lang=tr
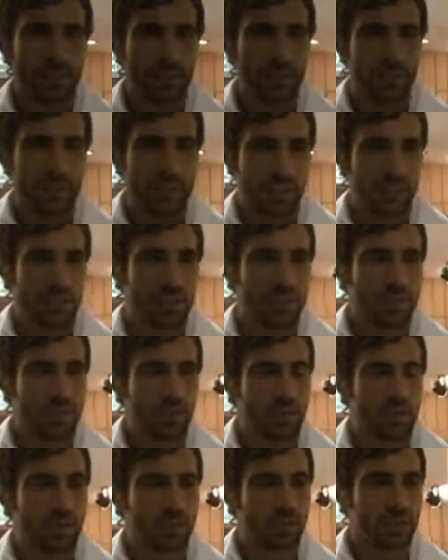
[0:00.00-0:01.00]
öncesi iyi bir
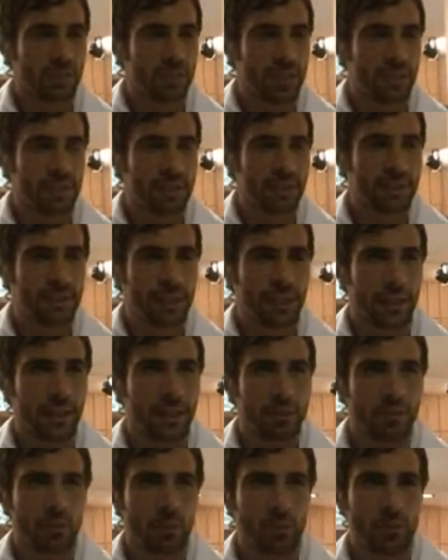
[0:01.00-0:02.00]
sınav oldu gerçekten hani
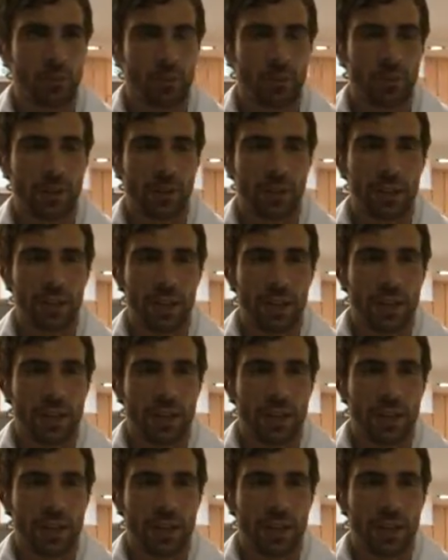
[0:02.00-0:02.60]
son prova.